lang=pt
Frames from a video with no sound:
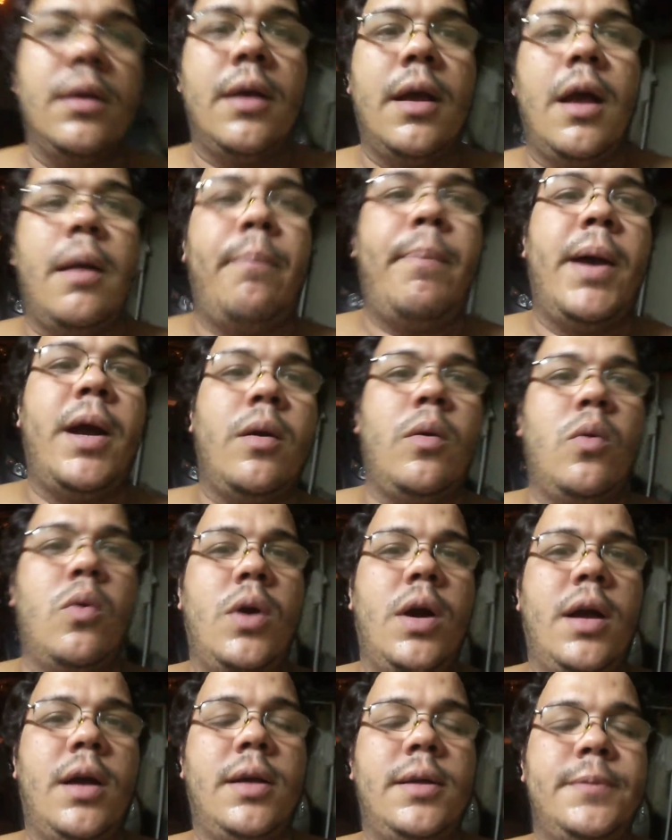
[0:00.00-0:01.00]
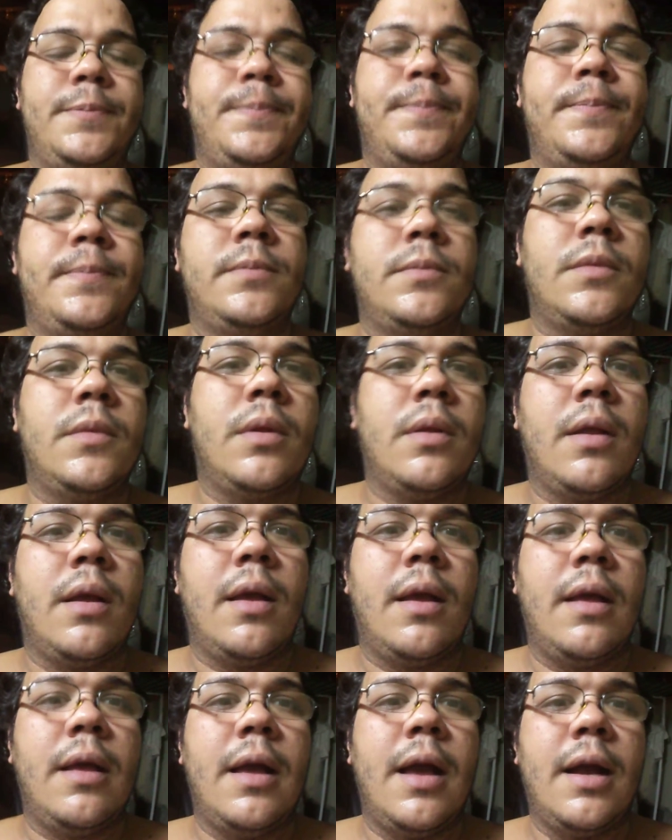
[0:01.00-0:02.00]
Apagou a,
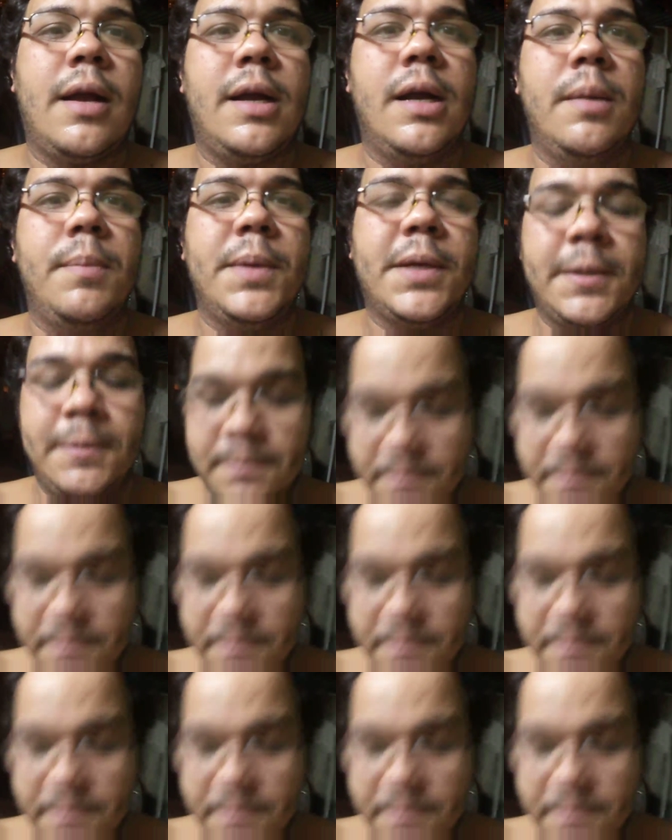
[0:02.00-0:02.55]
a câmera.